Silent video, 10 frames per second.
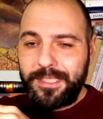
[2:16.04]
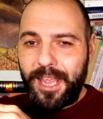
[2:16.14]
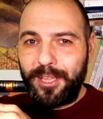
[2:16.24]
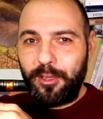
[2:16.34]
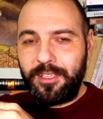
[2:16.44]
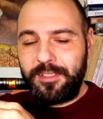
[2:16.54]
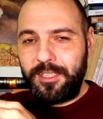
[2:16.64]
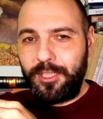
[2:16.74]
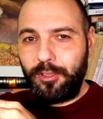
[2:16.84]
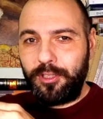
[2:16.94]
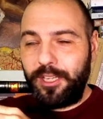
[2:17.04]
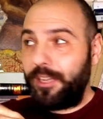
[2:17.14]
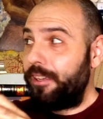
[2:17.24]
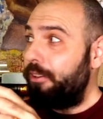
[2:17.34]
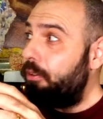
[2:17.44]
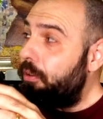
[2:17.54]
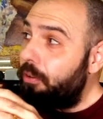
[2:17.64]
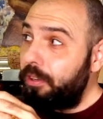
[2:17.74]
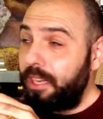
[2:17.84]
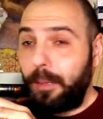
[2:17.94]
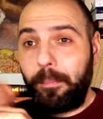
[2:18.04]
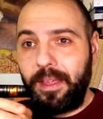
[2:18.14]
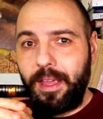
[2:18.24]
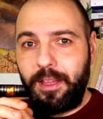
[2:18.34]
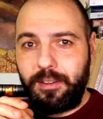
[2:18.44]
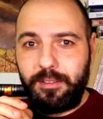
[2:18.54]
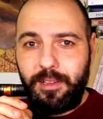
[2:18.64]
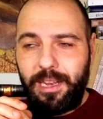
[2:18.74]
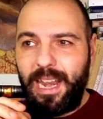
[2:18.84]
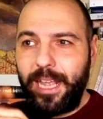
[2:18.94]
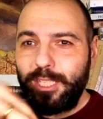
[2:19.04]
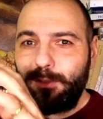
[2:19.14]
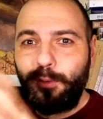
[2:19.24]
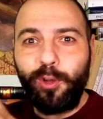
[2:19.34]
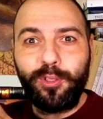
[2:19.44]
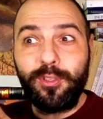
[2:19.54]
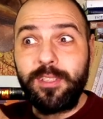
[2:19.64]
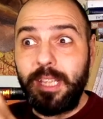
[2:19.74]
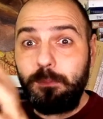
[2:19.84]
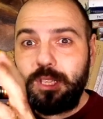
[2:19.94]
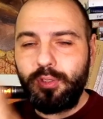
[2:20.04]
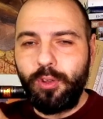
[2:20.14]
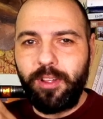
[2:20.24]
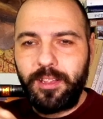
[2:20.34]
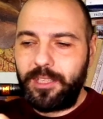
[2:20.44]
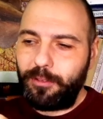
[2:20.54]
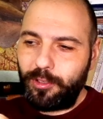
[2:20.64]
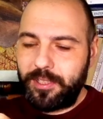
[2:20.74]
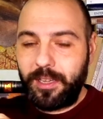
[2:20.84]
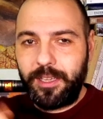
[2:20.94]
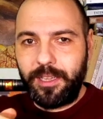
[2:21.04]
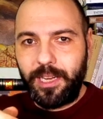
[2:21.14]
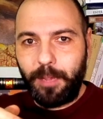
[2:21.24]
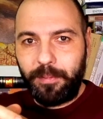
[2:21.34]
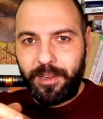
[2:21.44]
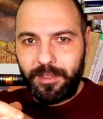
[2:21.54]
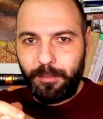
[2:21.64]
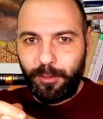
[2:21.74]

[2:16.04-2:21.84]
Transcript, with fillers: año he decidido de no ir a pegar las fotos de mis objetivos aquí en la pared de mi